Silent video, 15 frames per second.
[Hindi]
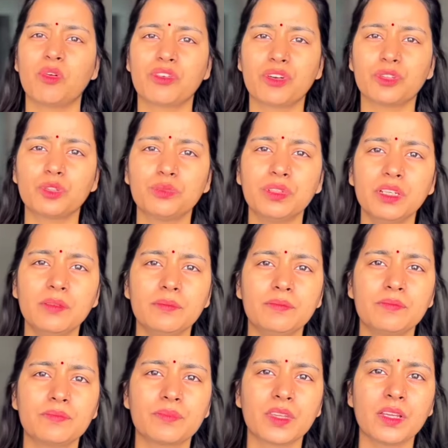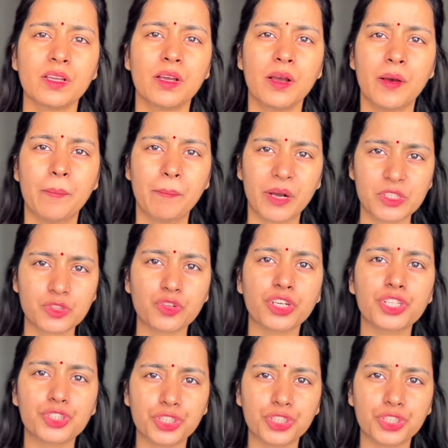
बोल रहे हो तुम ये बच्चों की